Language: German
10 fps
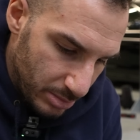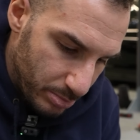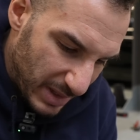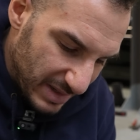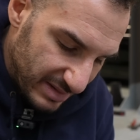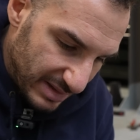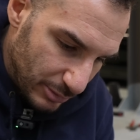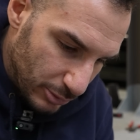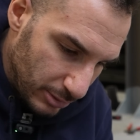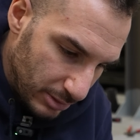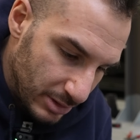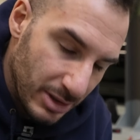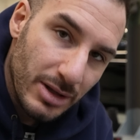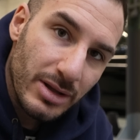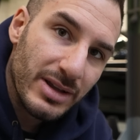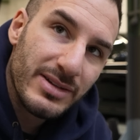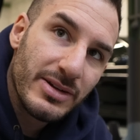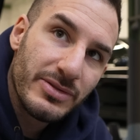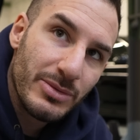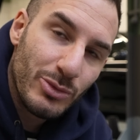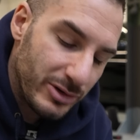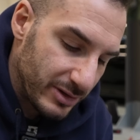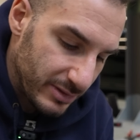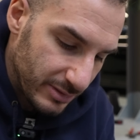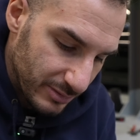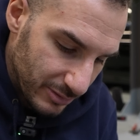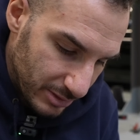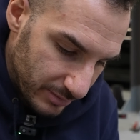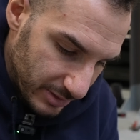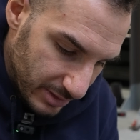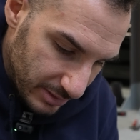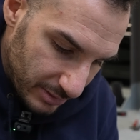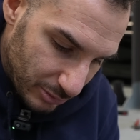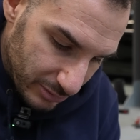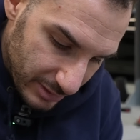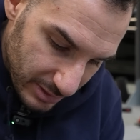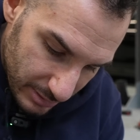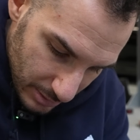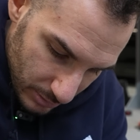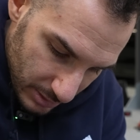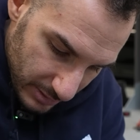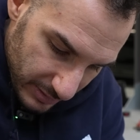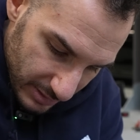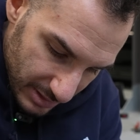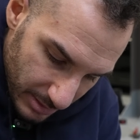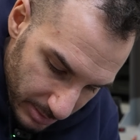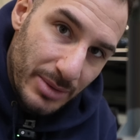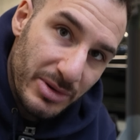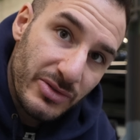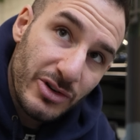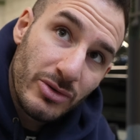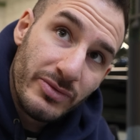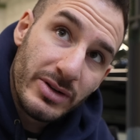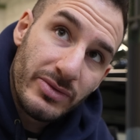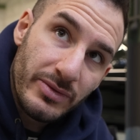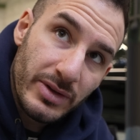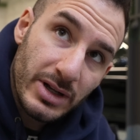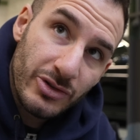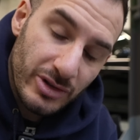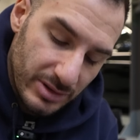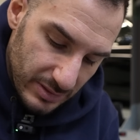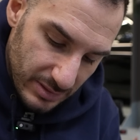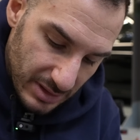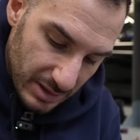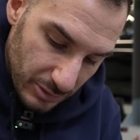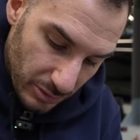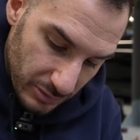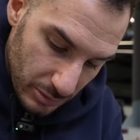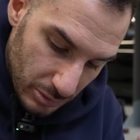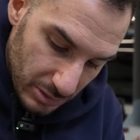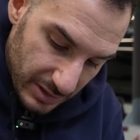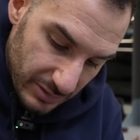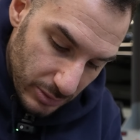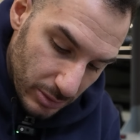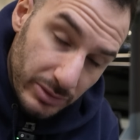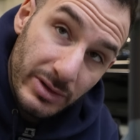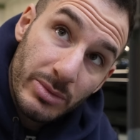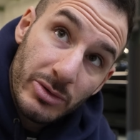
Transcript: bei Zallo. Ja, ich darf den Mund jetzt nicht zu voll nehmen, wenn das in die Hose geht und das nicht klappt. Aber es wäre schon wild, wenn wir anstatt 3000 Euro 30 Euro ausgeben,